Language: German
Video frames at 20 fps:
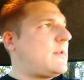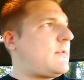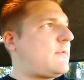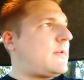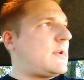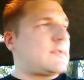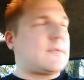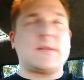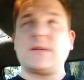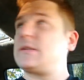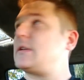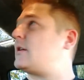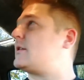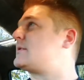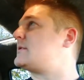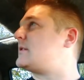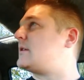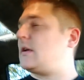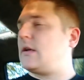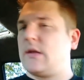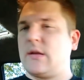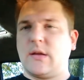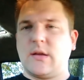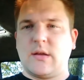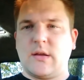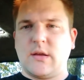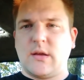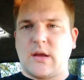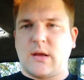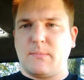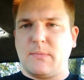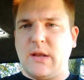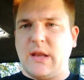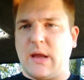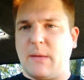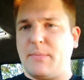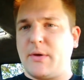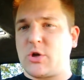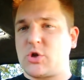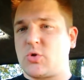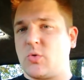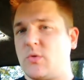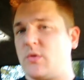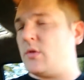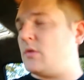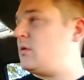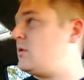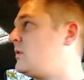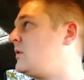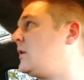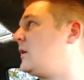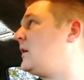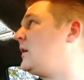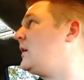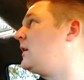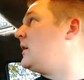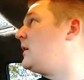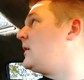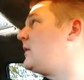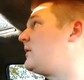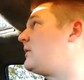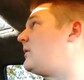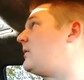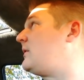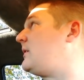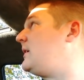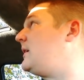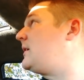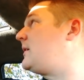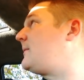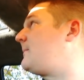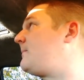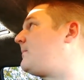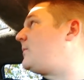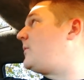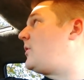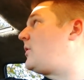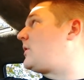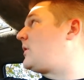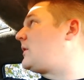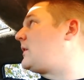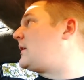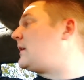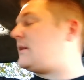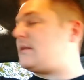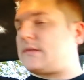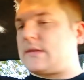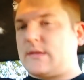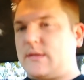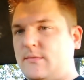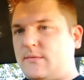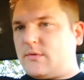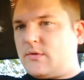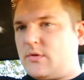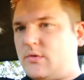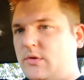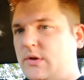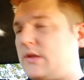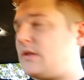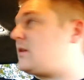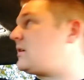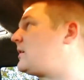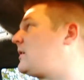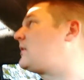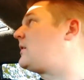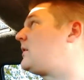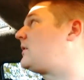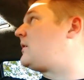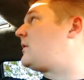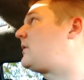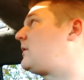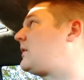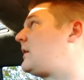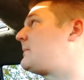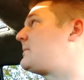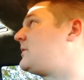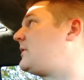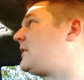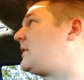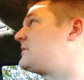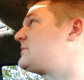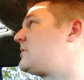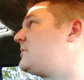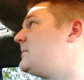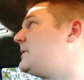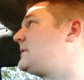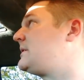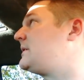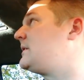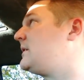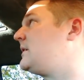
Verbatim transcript: 24.000 mAh. Und hier noch ein kleines Goodie. Ah, ich habe es nicht ausprobiert.